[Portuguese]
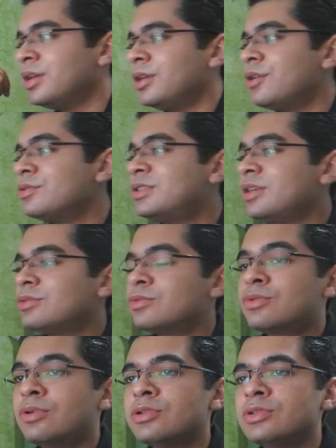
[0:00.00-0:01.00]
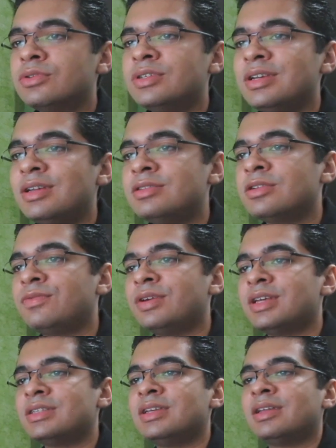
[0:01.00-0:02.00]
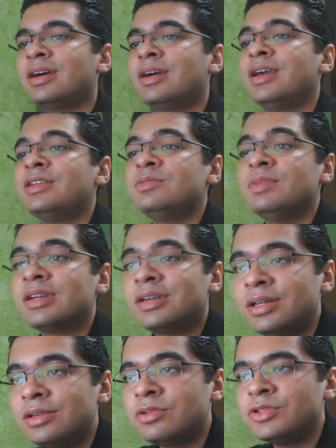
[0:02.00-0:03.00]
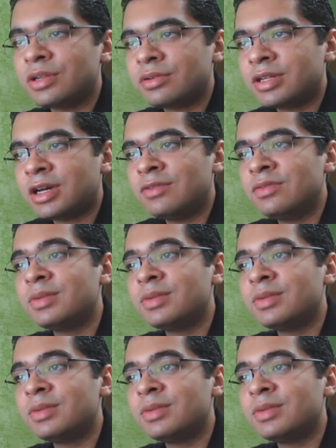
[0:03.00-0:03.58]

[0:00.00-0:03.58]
Eu sei que o curso que eles oferecem lá é de mecânico de aeronave,